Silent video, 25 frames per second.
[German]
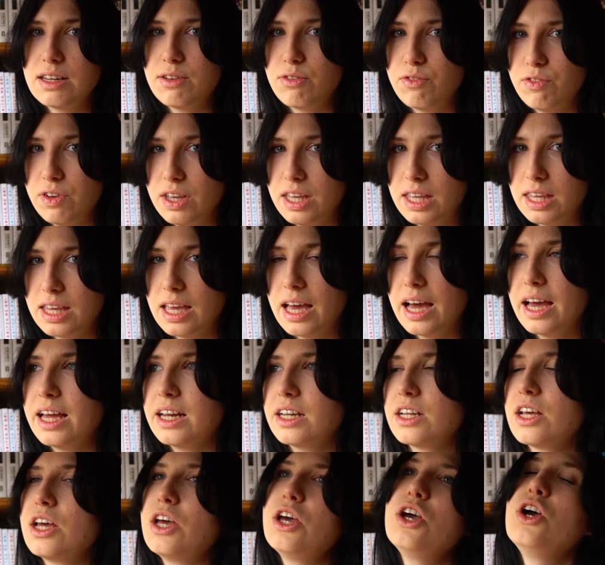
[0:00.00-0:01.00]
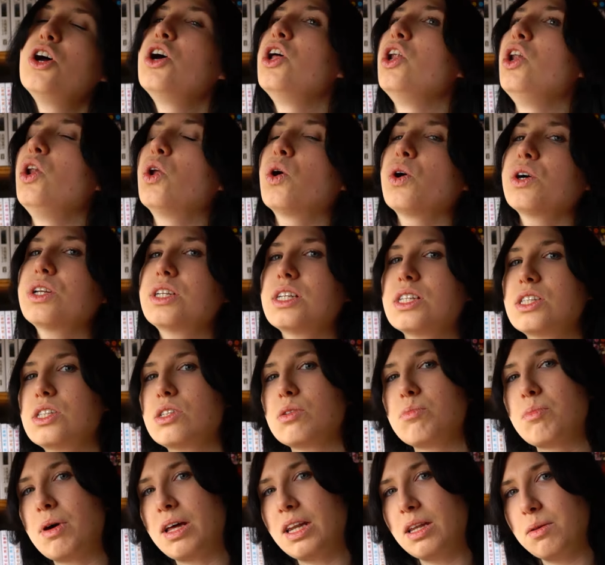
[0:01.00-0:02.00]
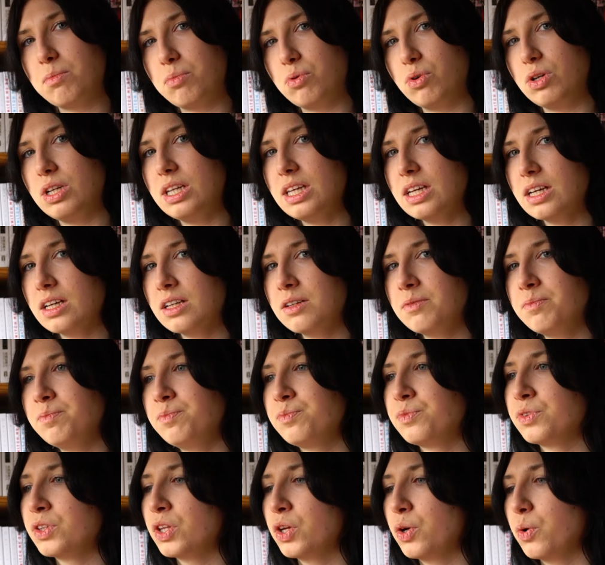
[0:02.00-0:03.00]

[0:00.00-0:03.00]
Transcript: hat die Fähigkeit, Leute zu manipulieren